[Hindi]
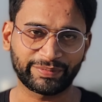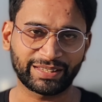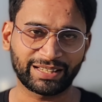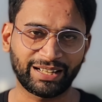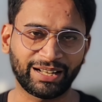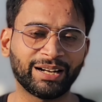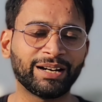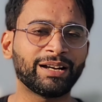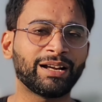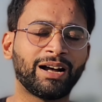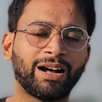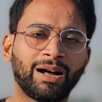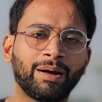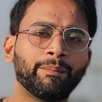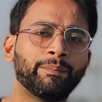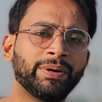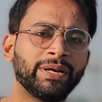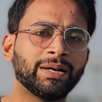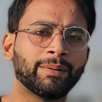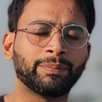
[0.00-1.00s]
अगर आप
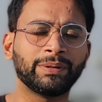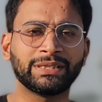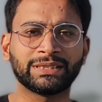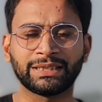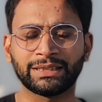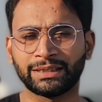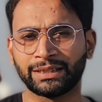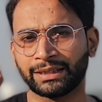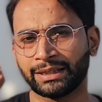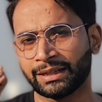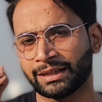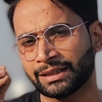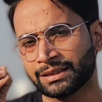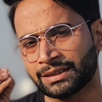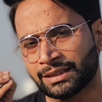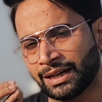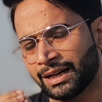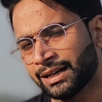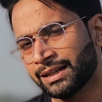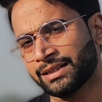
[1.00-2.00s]
भी अपनी ज़िंदगी का
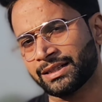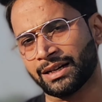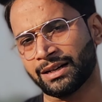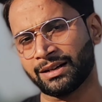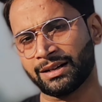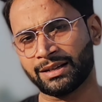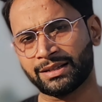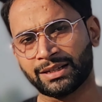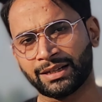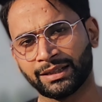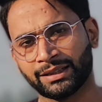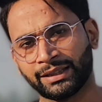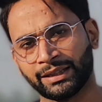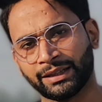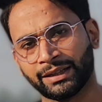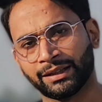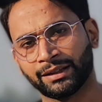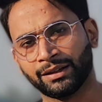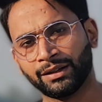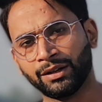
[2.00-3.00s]
सार जानना चाहते
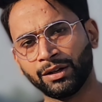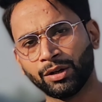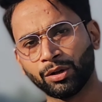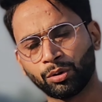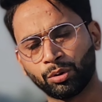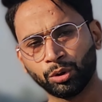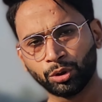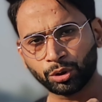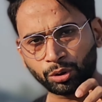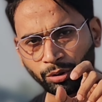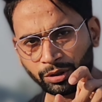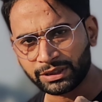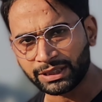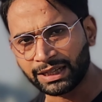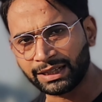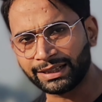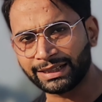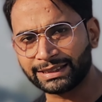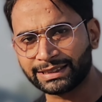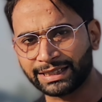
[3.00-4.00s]
हैं खुद को
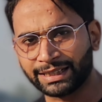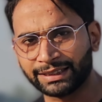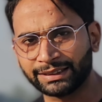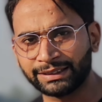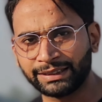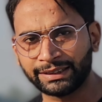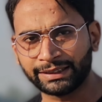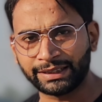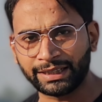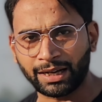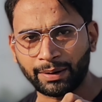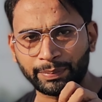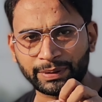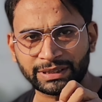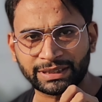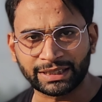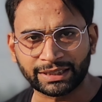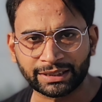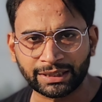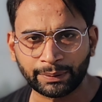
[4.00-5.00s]
जानना चाहते हैं कि आप इस
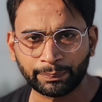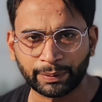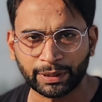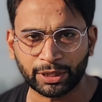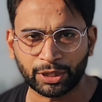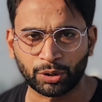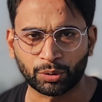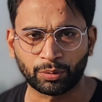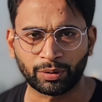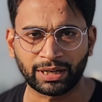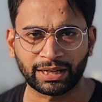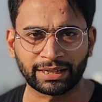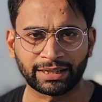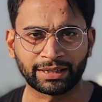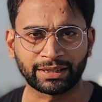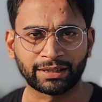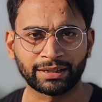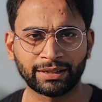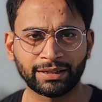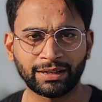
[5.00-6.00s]
धरती पर क्यों आए
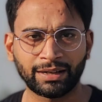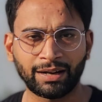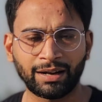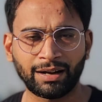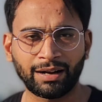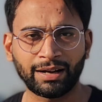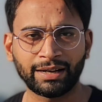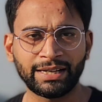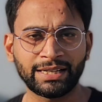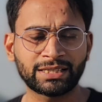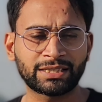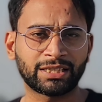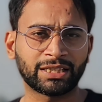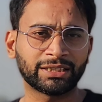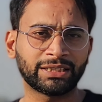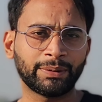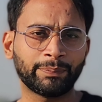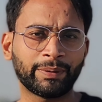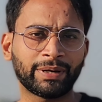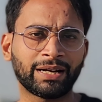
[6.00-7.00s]
हैं इस
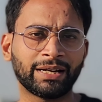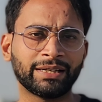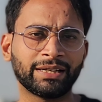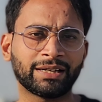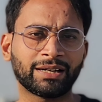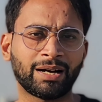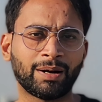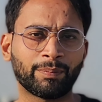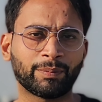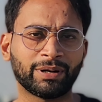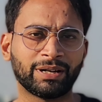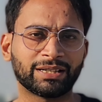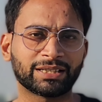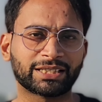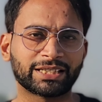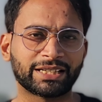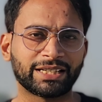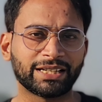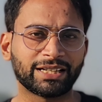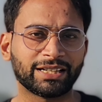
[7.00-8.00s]
धरती पर आने का आपका
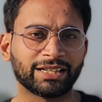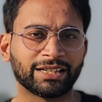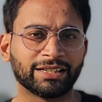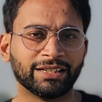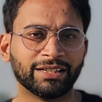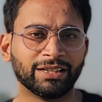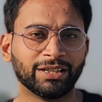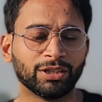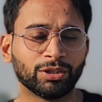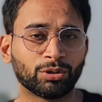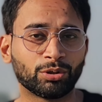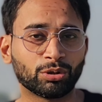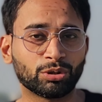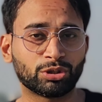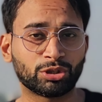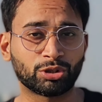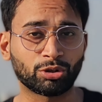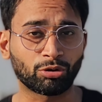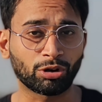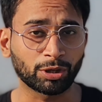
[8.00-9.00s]
अर्थ क्या है तो
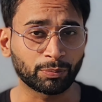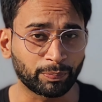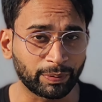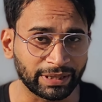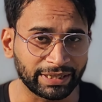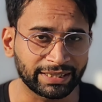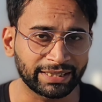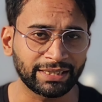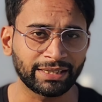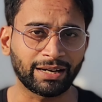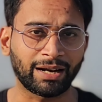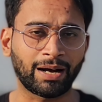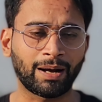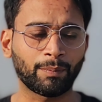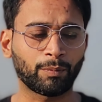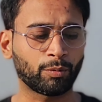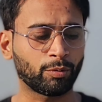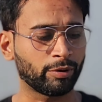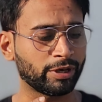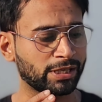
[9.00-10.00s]
ज़रूरत पड़ेगी
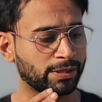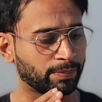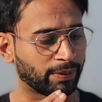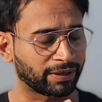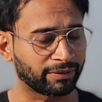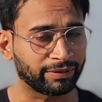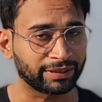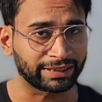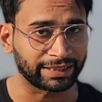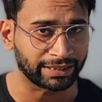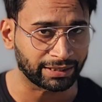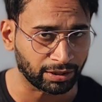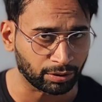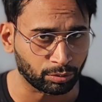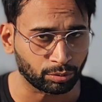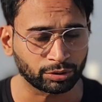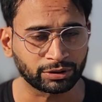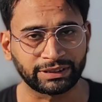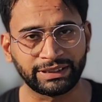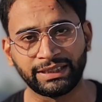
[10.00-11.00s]
आपको इस भगवत गीता
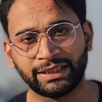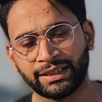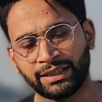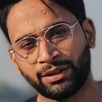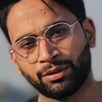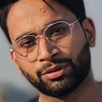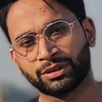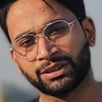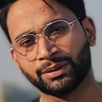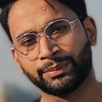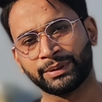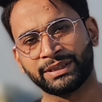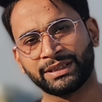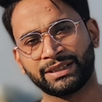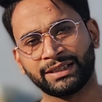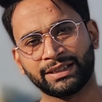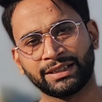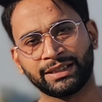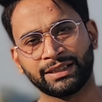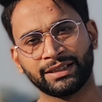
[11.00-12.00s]
को सीखने और
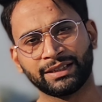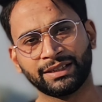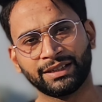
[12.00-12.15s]
समझने की